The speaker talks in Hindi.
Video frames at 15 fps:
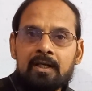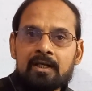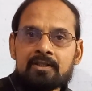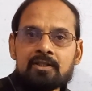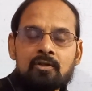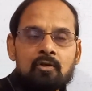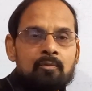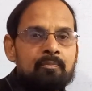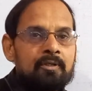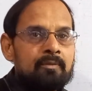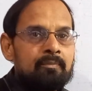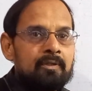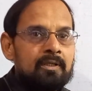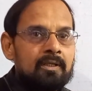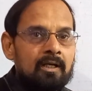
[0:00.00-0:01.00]
नेक्स्ट
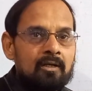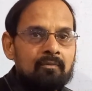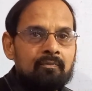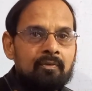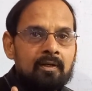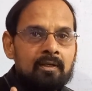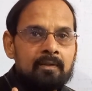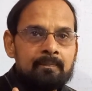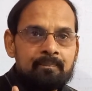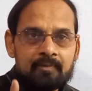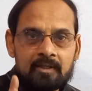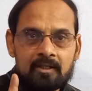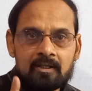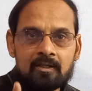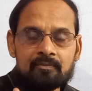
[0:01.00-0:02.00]
टॉपिक में अल्फ़ा
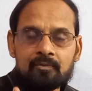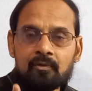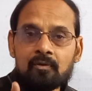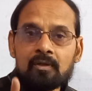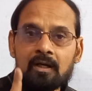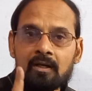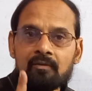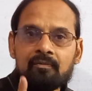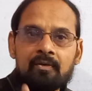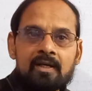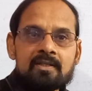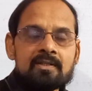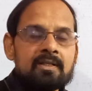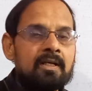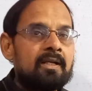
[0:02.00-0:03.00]
रदरफोर्ड
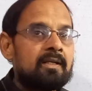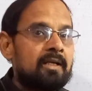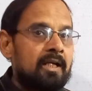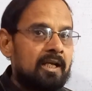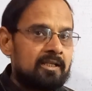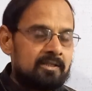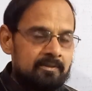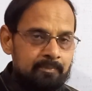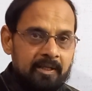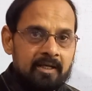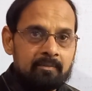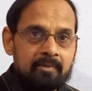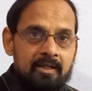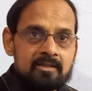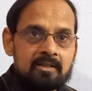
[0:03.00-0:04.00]
अल्फ़ा स्कैरिंग
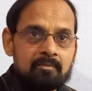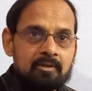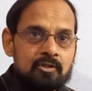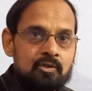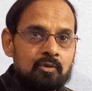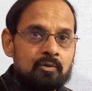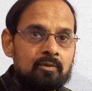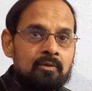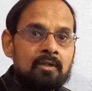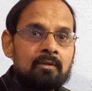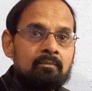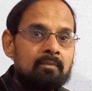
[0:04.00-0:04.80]
एक्सपेरिमेंट से बच्चों